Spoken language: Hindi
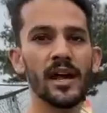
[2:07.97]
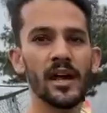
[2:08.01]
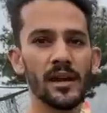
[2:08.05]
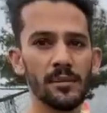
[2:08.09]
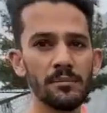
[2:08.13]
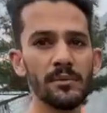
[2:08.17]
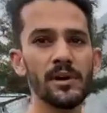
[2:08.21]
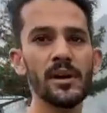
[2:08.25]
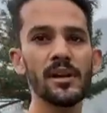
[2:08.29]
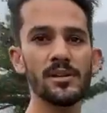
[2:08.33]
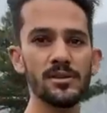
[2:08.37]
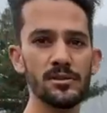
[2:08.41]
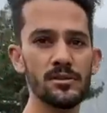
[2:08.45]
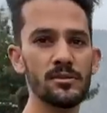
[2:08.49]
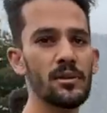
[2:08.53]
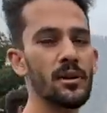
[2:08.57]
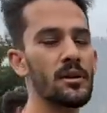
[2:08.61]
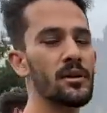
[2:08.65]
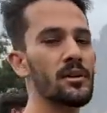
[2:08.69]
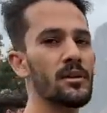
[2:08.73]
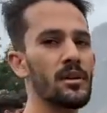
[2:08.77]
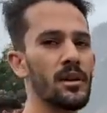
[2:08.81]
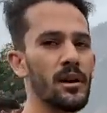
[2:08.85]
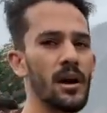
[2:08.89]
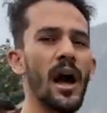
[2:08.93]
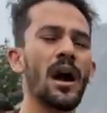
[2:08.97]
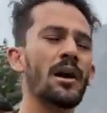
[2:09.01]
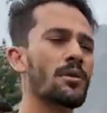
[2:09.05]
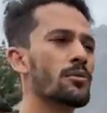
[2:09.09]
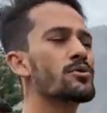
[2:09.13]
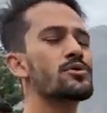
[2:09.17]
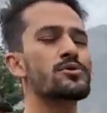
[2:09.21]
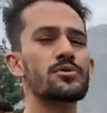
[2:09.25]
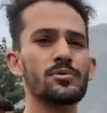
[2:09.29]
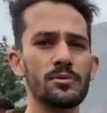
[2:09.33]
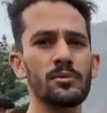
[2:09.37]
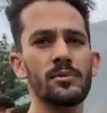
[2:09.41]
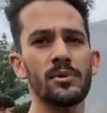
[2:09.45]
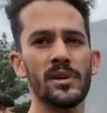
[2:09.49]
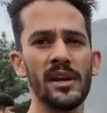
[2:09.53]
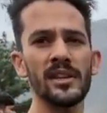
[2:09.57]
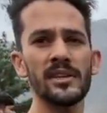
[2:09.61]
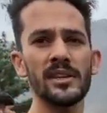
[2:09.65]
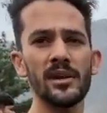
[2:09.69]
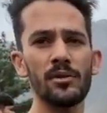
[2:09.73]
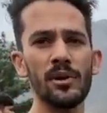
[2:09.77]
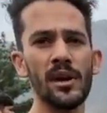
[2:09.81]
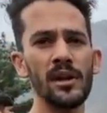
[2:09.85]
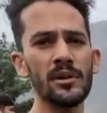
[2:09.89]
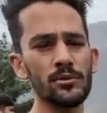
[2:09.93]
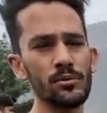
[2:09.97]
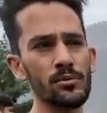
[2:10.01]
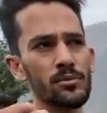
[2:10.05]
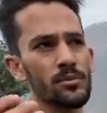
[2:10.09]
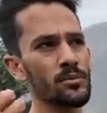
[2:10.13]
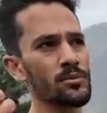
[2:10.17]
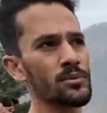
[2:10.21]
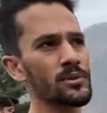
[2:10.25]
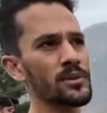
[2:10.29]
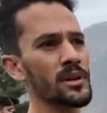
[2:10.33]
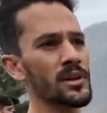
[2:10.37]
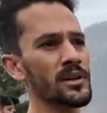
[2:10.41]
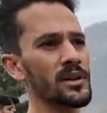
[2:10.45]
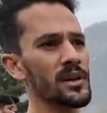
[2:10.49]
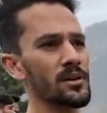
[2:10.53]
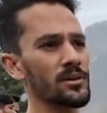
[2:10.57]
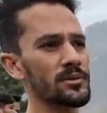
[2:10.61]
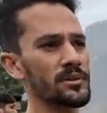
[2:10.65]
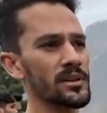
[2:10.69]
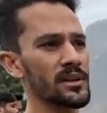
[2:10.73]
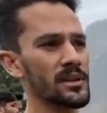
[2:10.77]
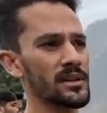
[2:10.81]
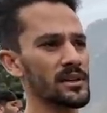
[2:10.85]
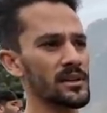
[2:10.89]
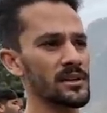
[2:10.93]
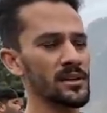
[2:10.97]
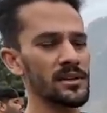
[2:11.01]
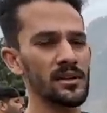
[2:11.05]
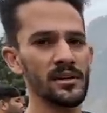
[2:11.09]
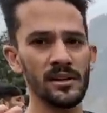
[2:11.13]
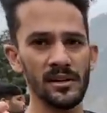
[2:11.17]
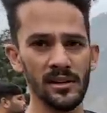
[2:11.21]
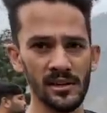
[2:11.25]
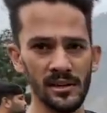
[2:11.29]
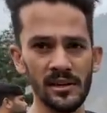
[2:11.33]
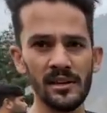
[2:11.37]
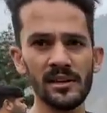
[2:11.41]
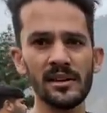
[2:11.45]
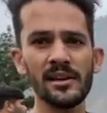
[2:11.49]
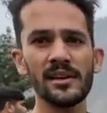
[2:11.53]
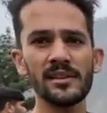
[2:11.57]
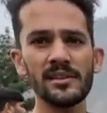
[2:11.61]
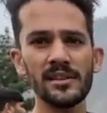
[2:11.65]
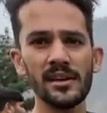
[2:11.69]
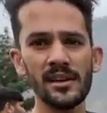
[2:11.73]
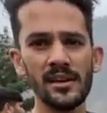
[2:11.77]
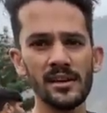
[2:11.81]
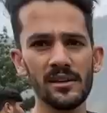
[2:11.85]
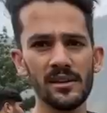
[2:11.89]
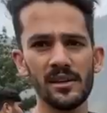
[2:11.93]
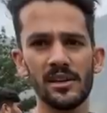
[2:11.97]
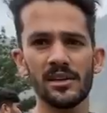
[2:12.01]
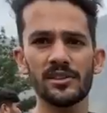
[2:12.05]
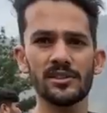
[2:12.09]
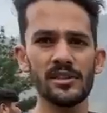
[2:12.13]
दस साल का जो सिस्टम हाँ, कुछ रहता है एक तो हाँ। उनका क्या होता है कि ईयर रहता है हम्म।